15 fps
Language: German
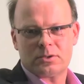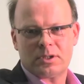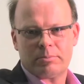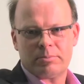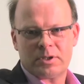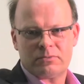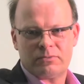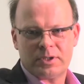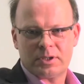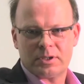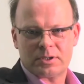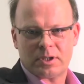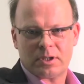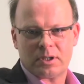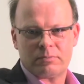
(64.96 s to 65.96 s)
zusammen
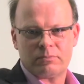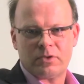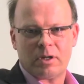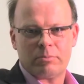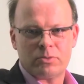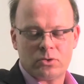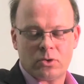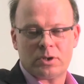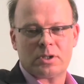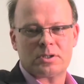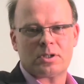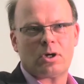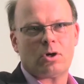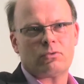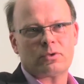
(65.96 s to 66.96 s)
entwickelt haben. Wir haben besonders
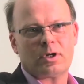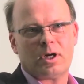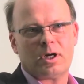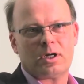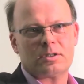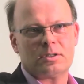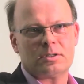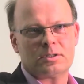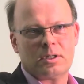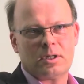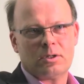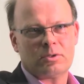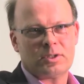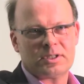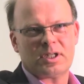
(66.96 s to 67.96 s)
darauf geachtet
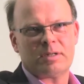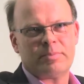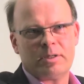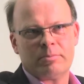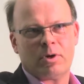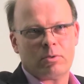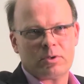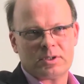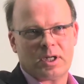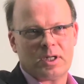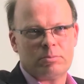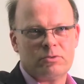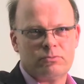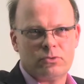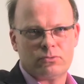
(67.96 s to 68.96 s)
und deshalb eben auch
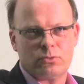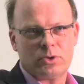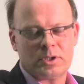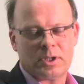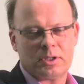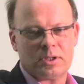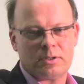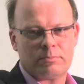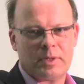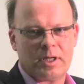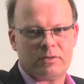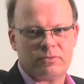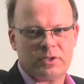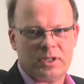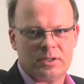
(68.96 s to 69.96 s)
Salbe, wie vorhin ähm,
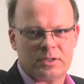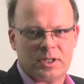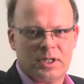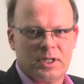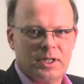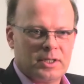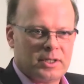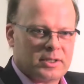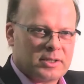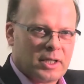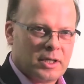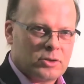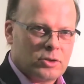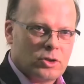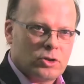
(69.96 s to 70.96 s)
erwähnt, dass
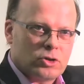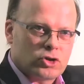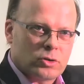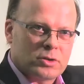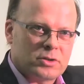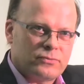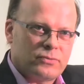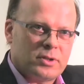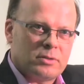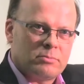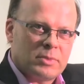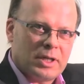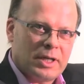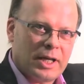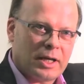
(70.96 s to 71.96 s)
ein
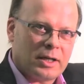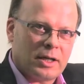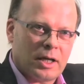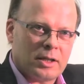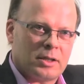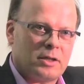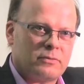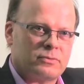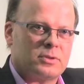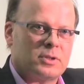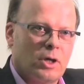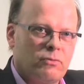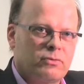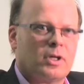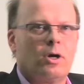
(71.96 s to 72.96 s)
Schutzfilm lang anhaftend
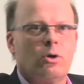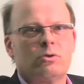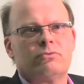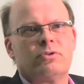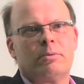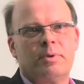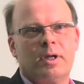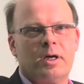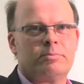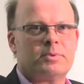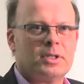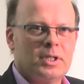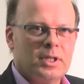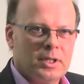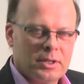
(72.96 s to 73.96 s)
auf der Haut
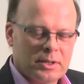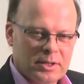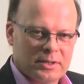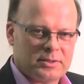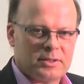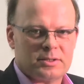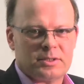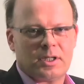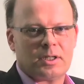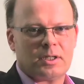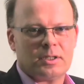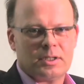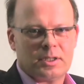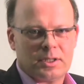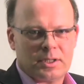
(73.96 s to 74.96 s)
verbleibt. Das ist
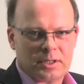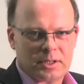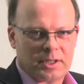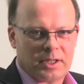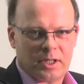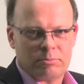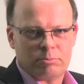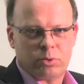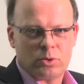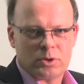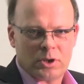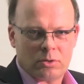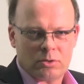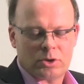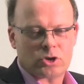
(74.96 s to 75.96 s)
der Kernpunkt
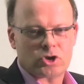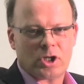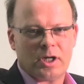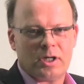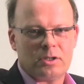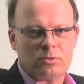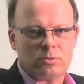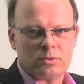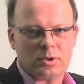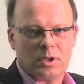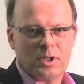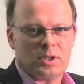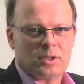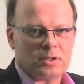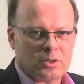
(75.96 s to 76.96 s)
der Unterscheidung.
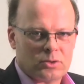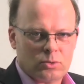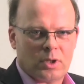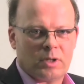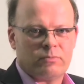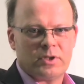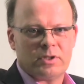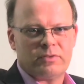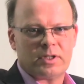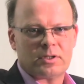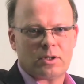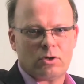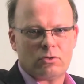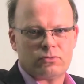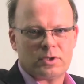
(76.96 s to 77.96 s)
Dazu haben wir
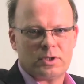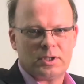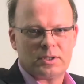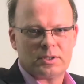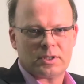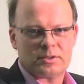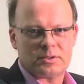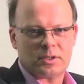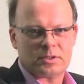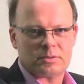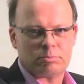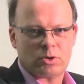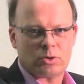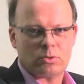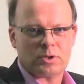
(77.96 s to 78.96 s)
Wert darauf gelegt, dass das
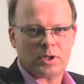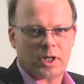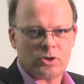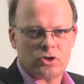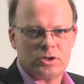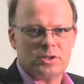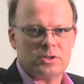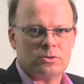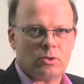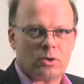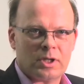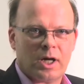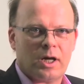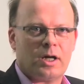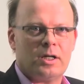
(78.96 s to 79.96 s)
Produkt anschließend noch
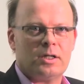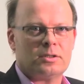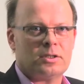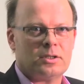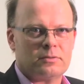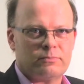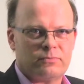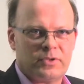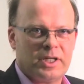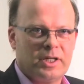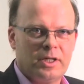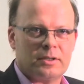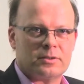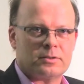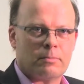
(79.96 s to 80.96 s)
nachhaltig
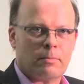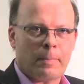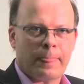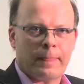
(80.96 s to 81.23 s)
pflegt.